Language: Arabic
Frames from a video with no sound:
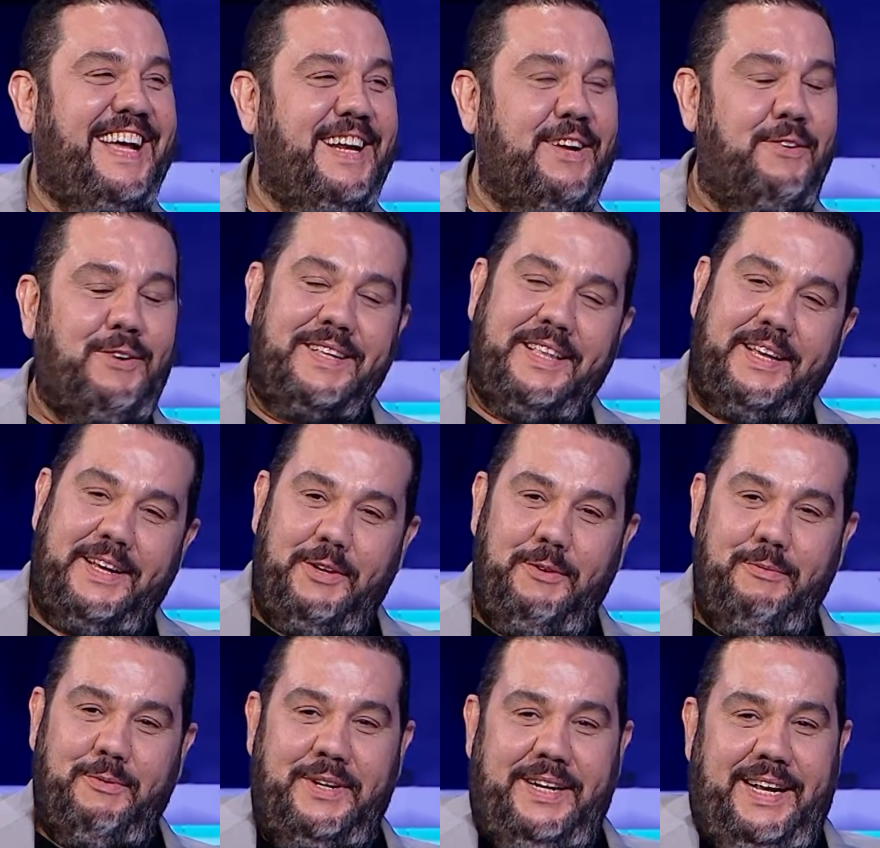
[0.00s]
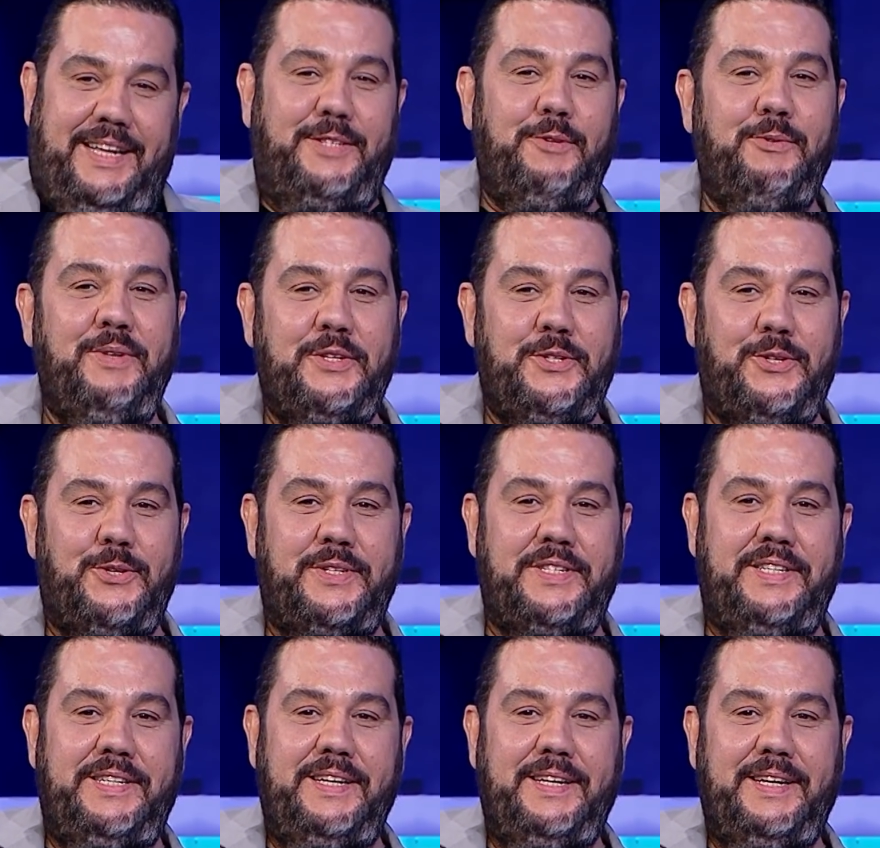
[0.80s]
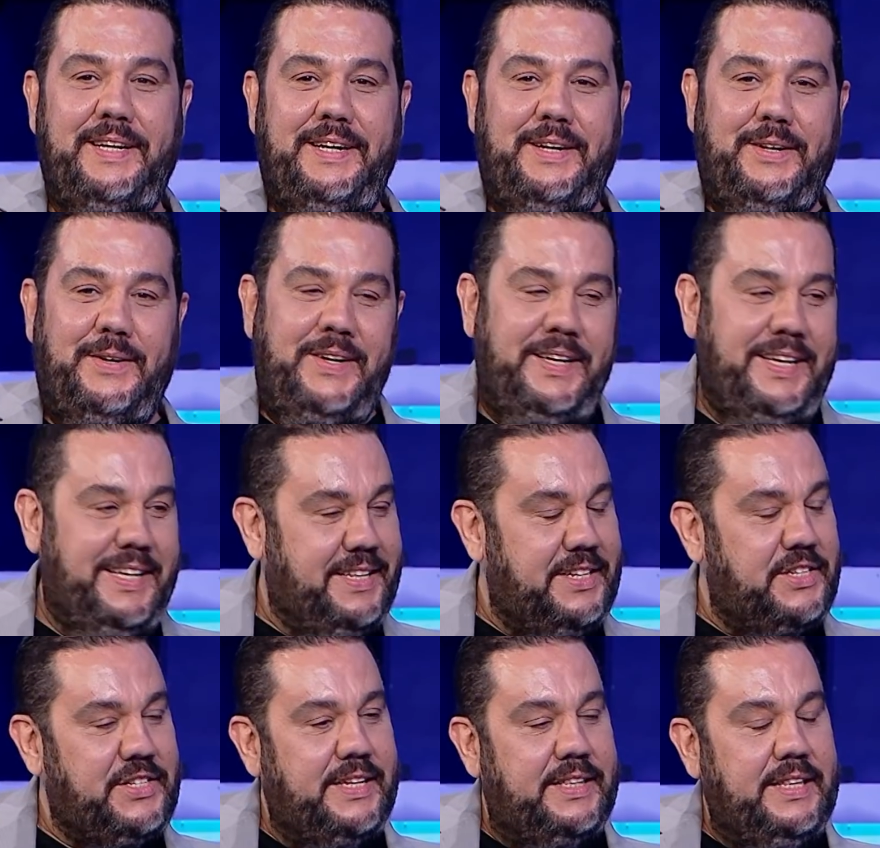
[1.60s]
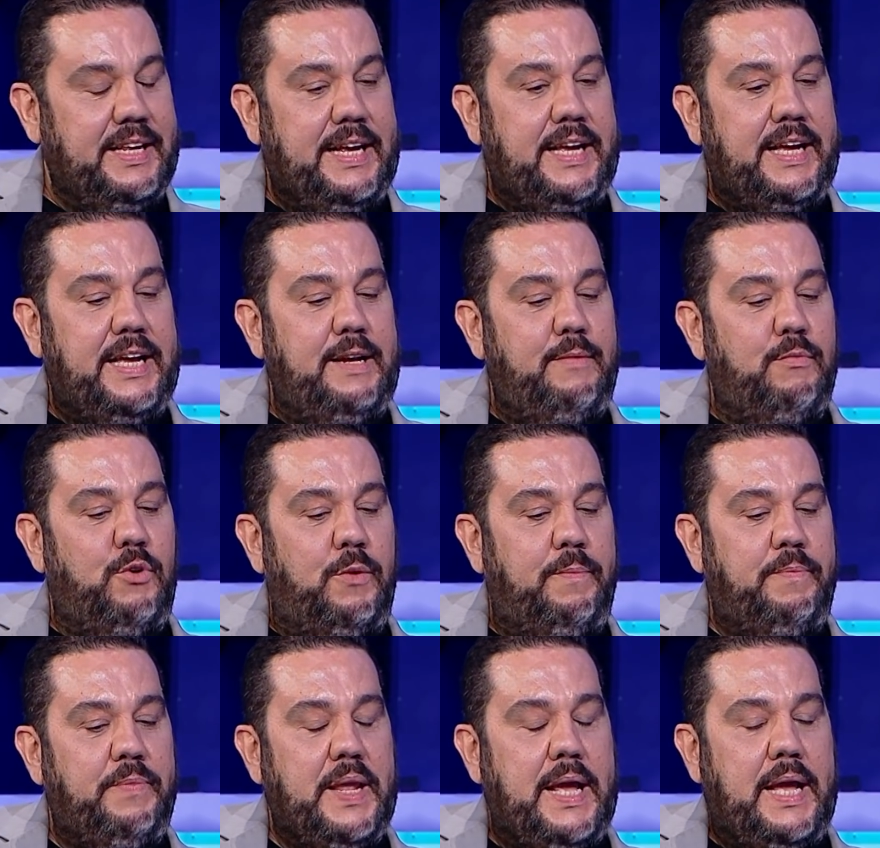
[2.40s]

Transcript: انا وقتها يمكن يعطوني سرسي هي تتشد المهم